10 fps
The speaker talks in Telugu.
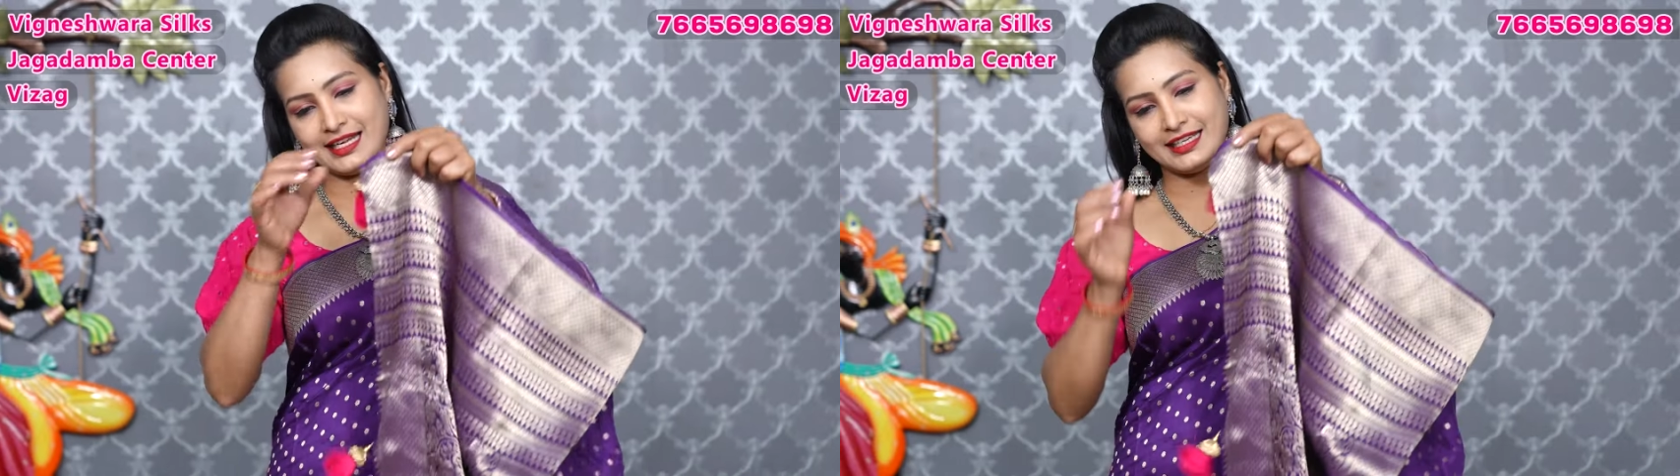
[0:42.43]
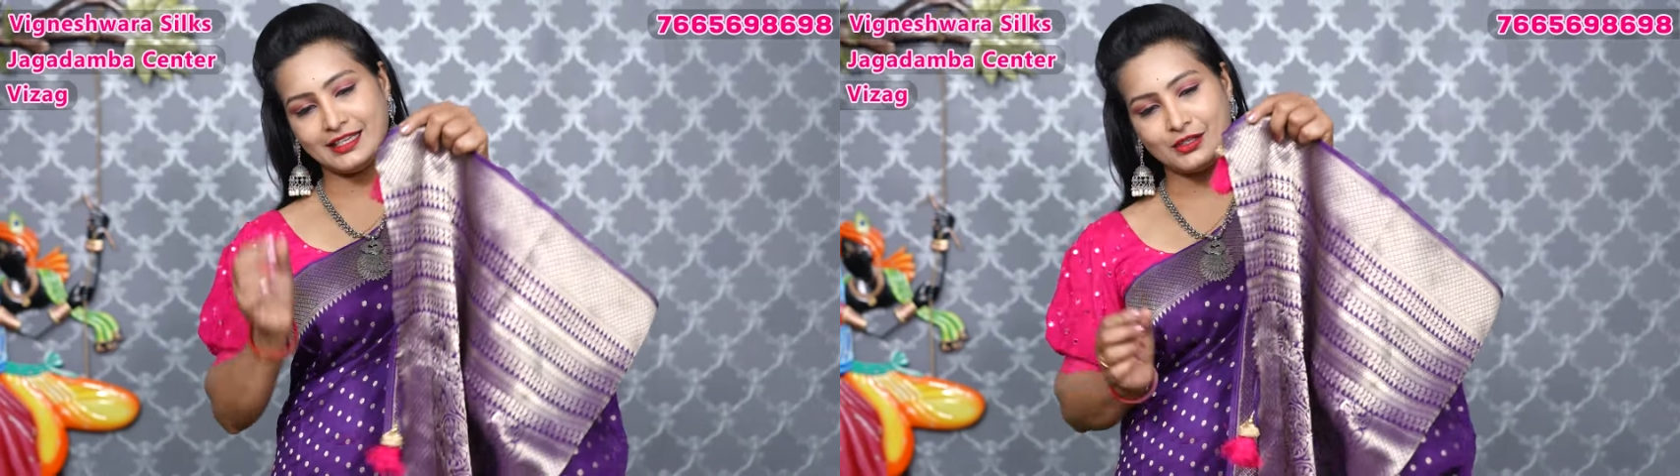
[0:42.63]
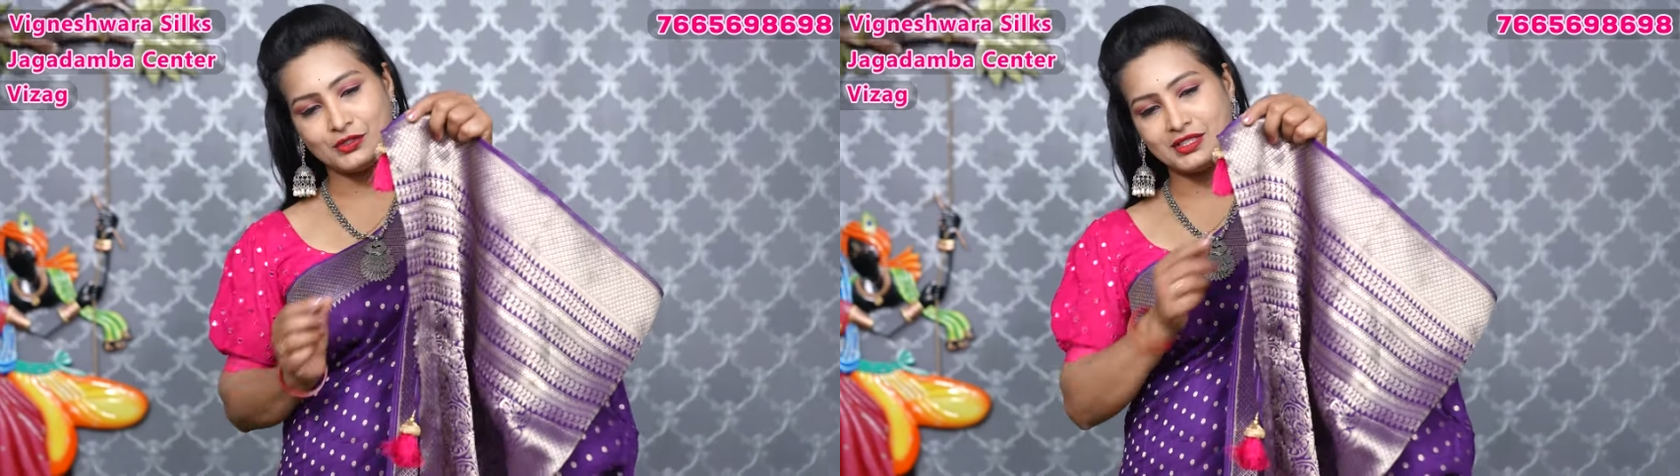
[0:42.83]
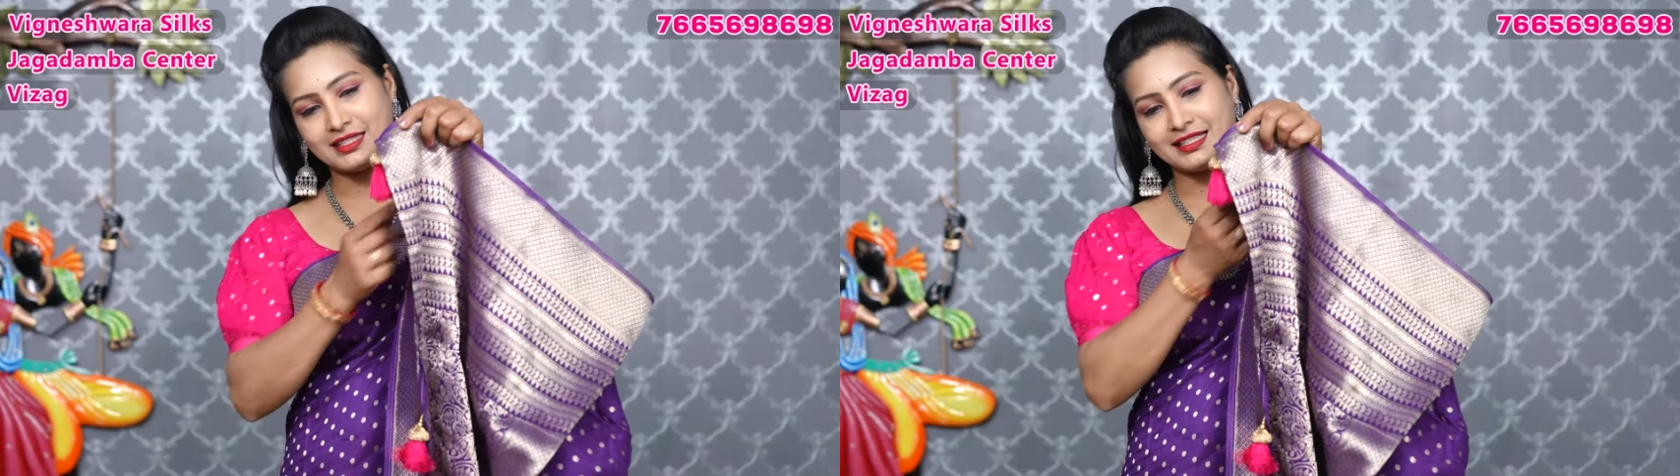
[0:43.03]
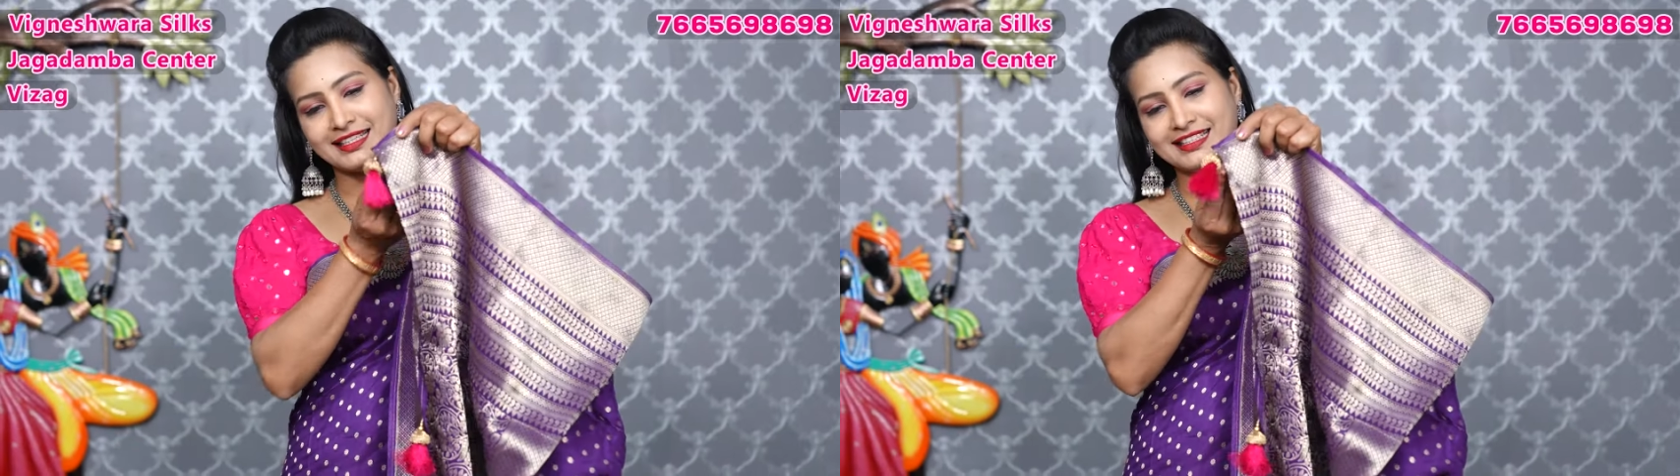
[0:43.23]
ఎండింగ్లో
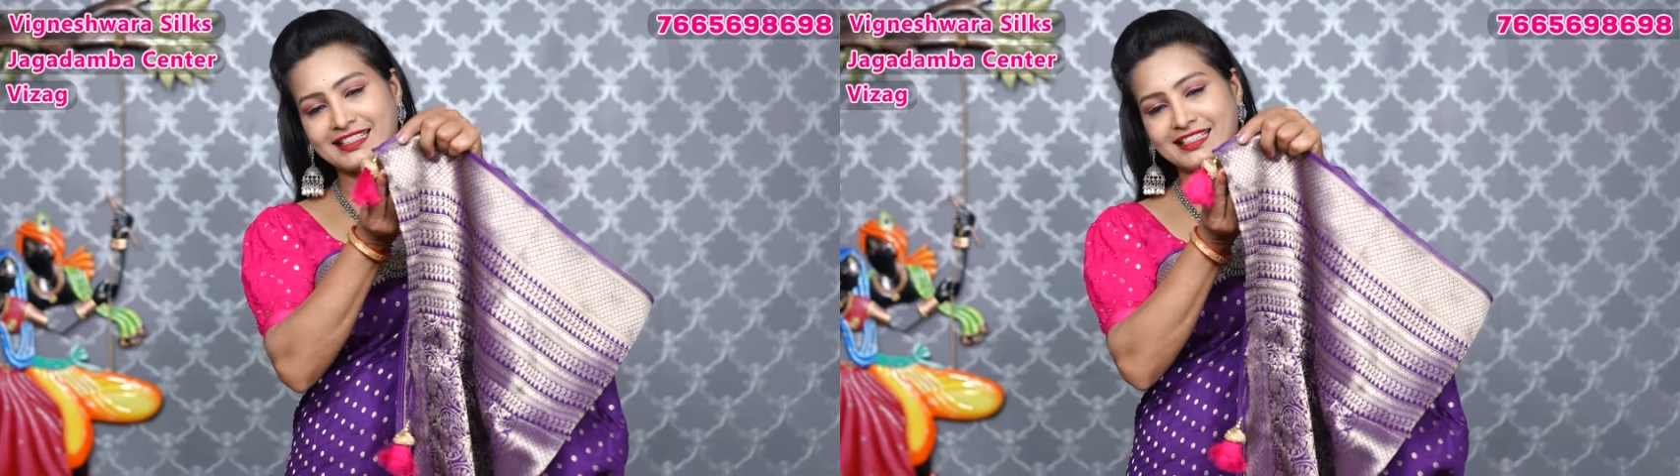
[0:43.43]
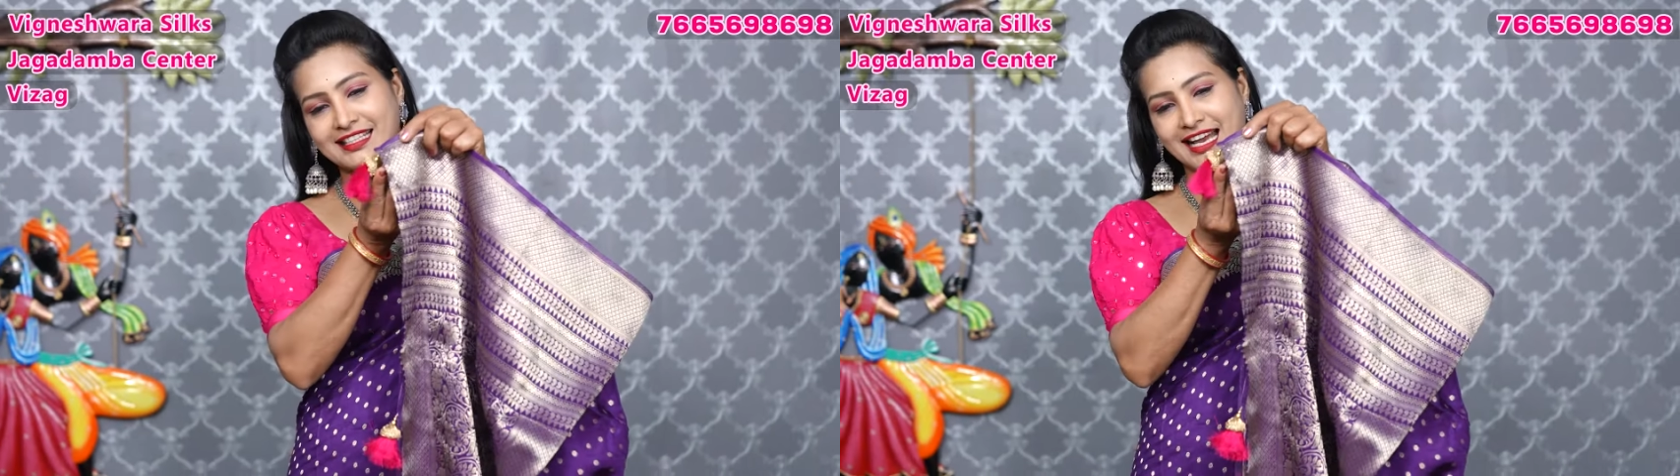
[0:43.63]
వచ్చేసరికి చిన్న